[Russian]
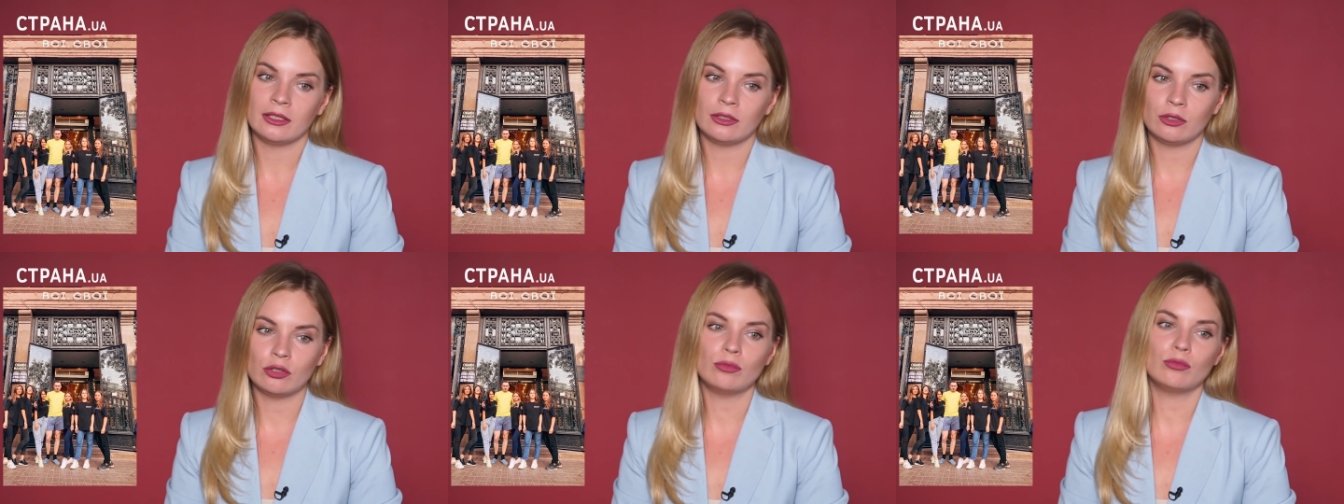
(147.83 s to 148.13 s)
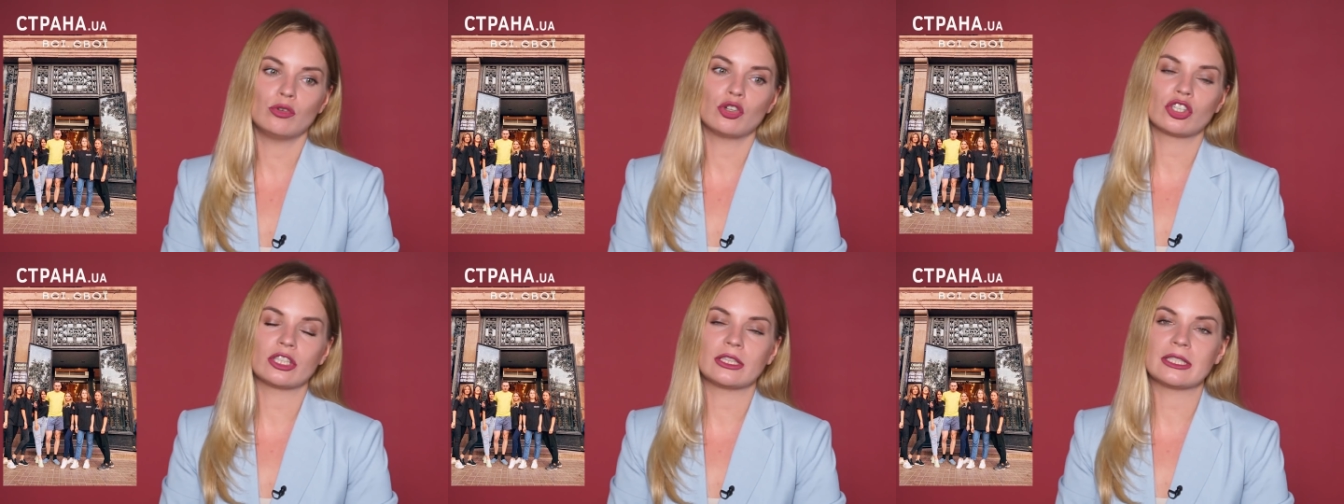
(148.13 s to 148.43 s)
Ну,
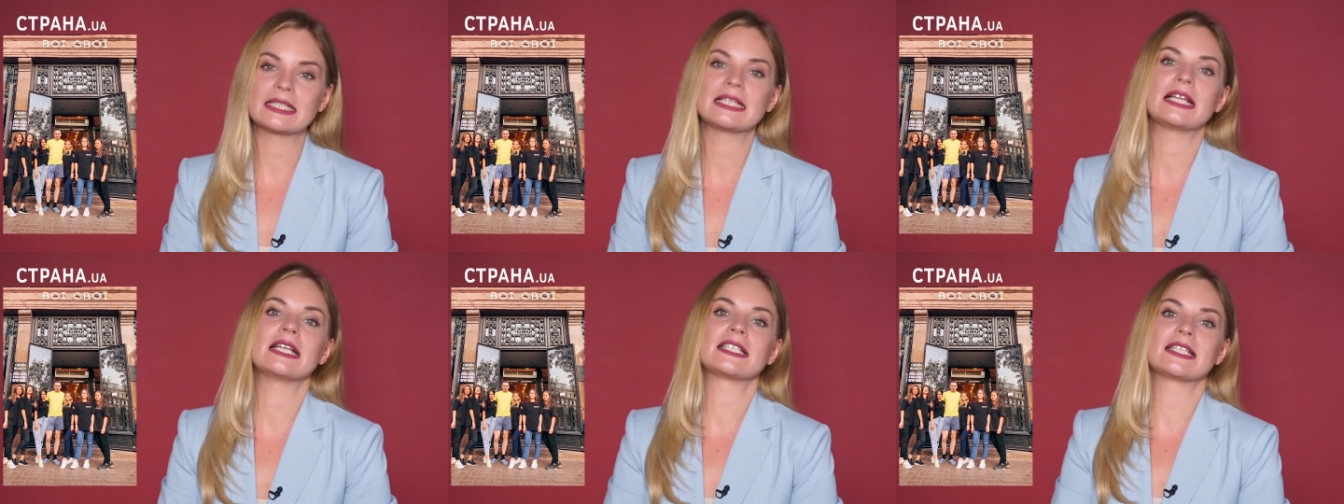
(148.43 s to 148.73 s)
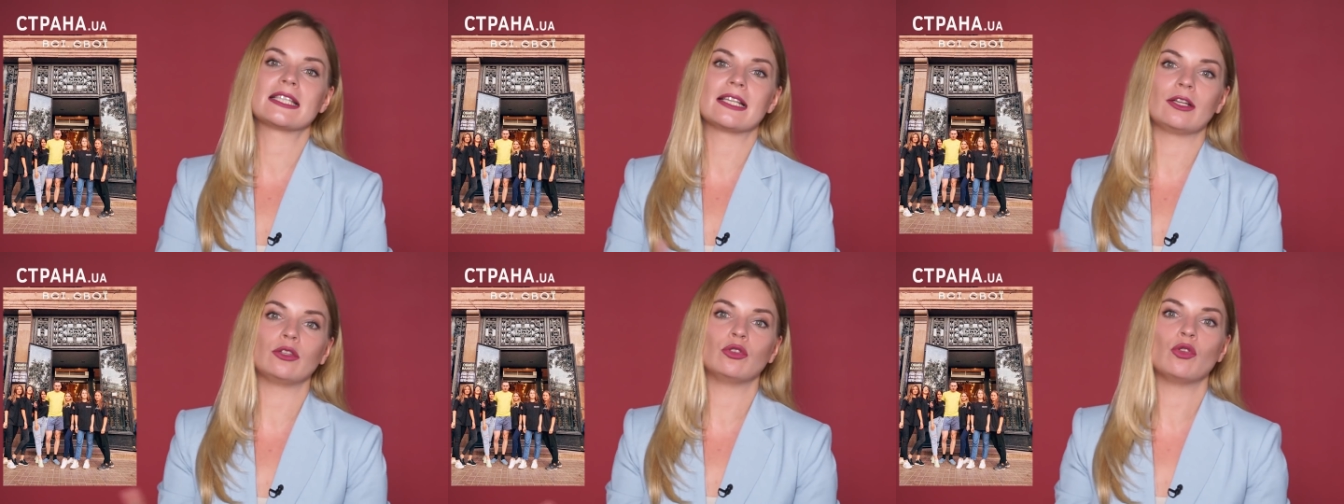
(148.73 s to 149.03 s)
может, из
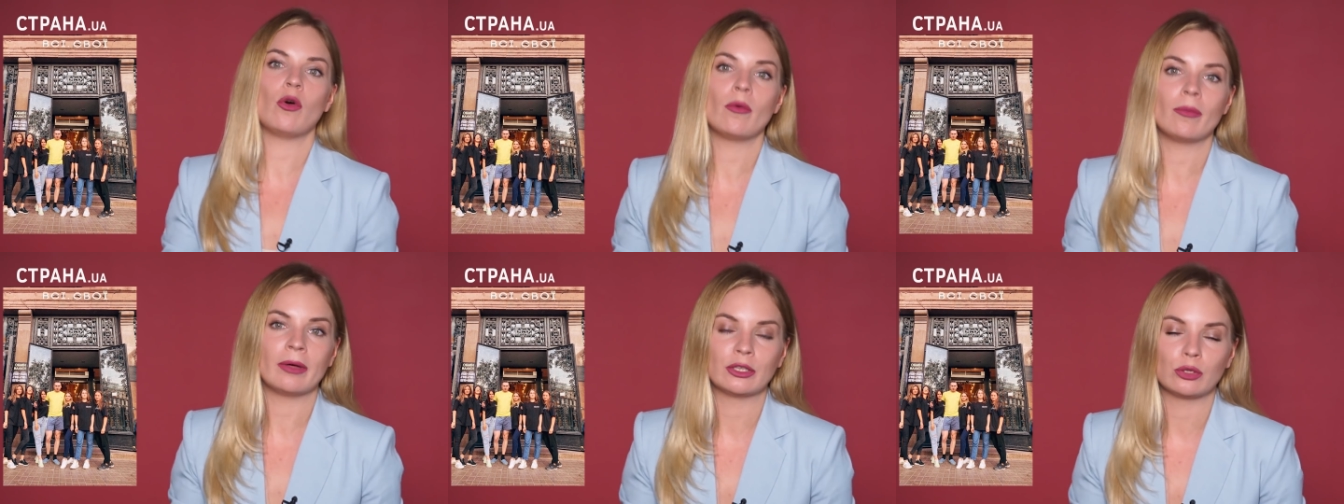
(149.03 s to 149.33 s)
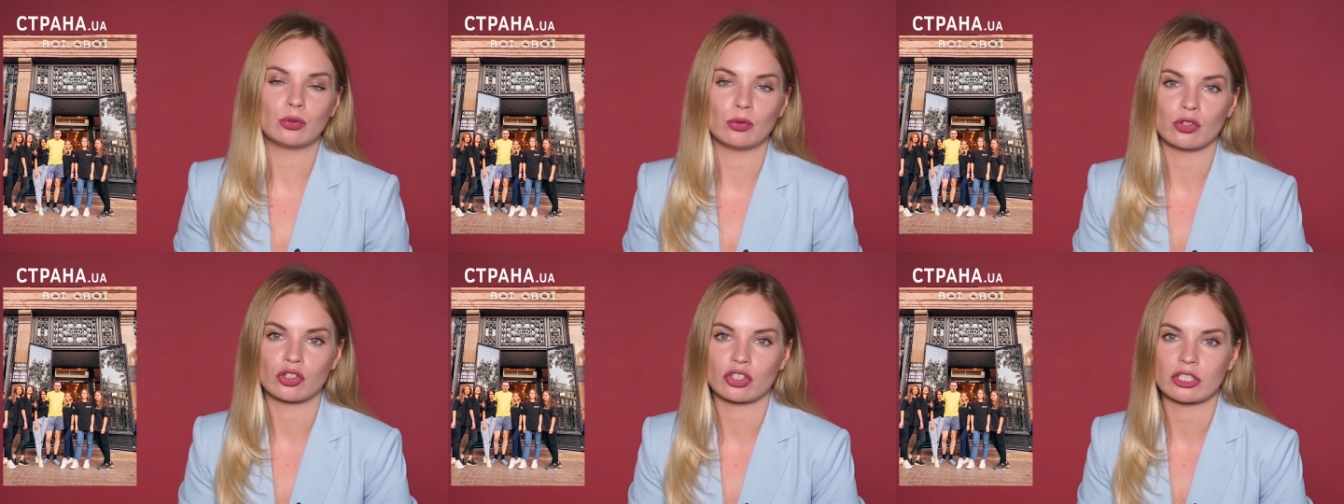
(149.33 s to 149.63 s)
гастронома
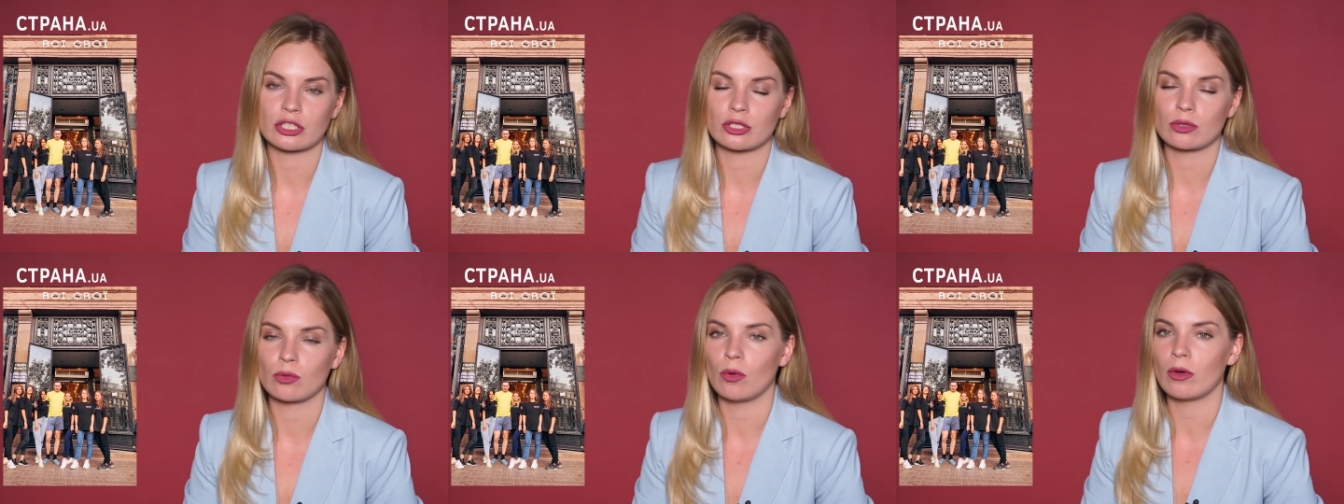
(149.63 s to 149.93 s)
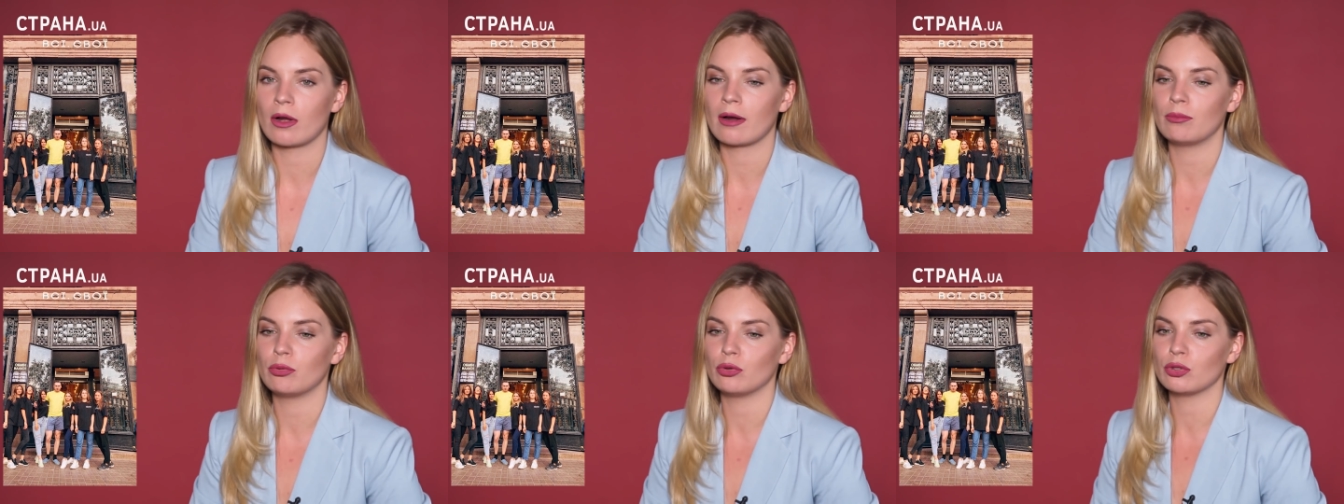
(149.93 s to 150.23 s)
тоже
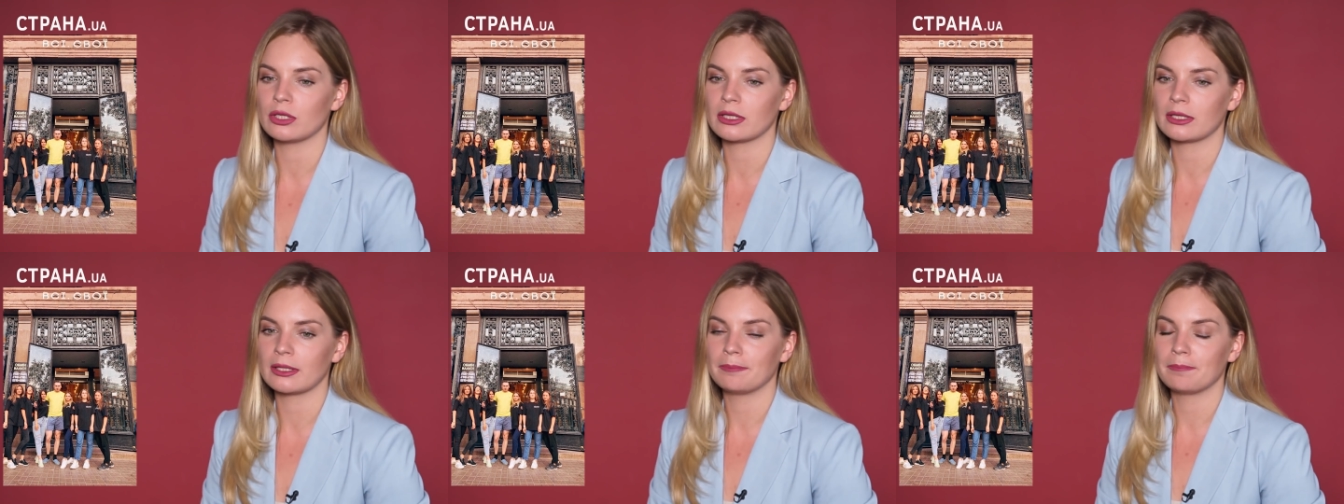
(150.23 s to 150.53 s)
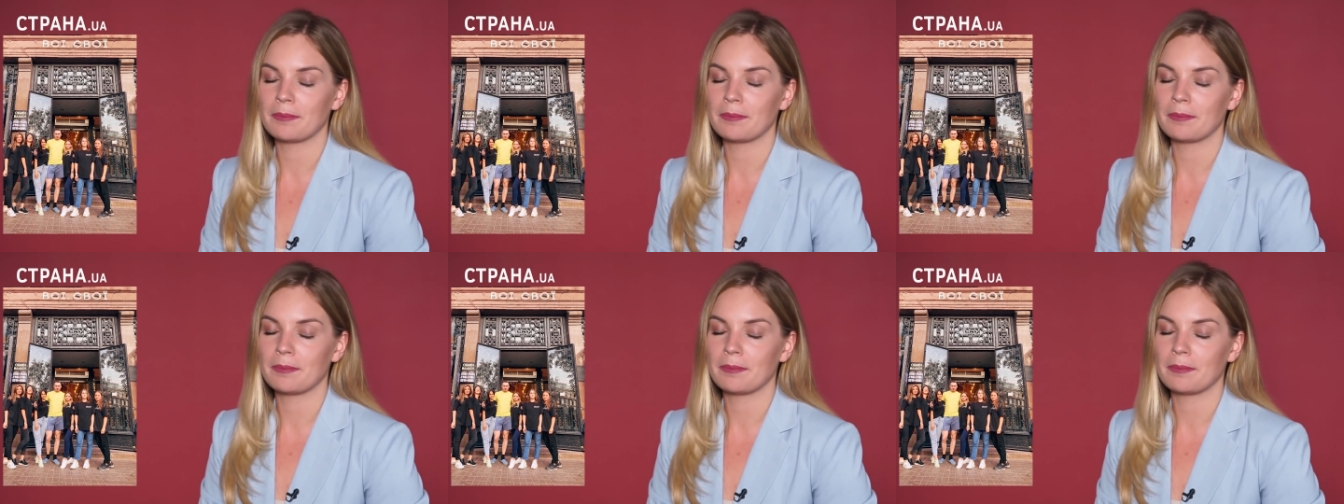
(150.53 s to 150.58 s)
скоро будет